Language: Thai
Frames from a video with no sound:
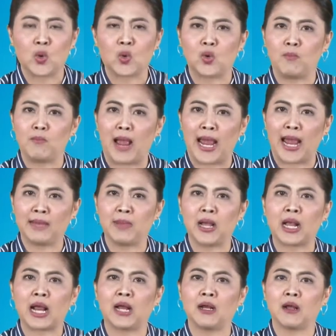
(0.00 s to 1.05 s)
กฎหมายบาง
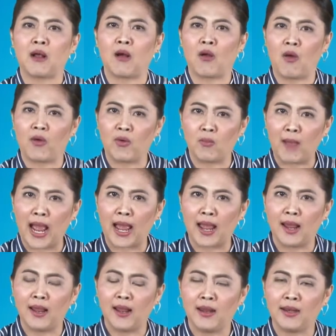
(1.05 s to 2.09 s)
ครั้งคลอดออกมา
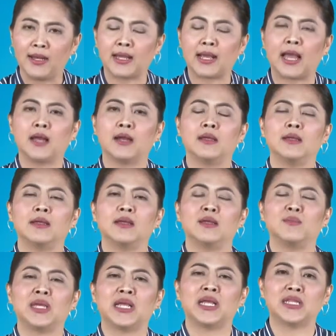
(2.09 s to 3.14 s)
นะคะ
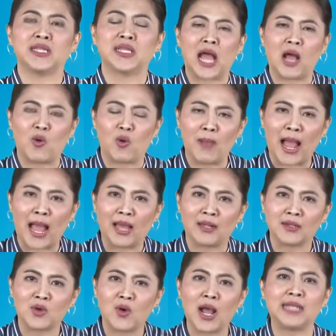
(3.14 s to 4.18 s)
มีการตออกมา
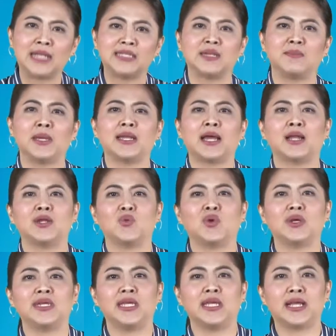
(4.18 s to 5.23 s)
ก็อาจจะไม่ทันท่วง
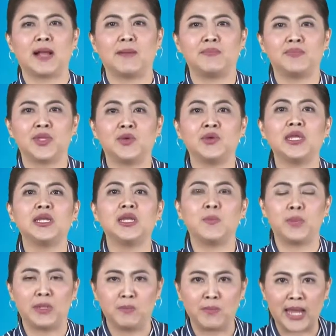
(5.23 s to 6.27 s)
ทีกับเทคโนโลยีที่
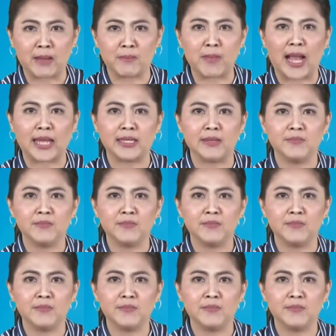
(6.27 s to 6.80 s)
เปลี่ยนแปลงไป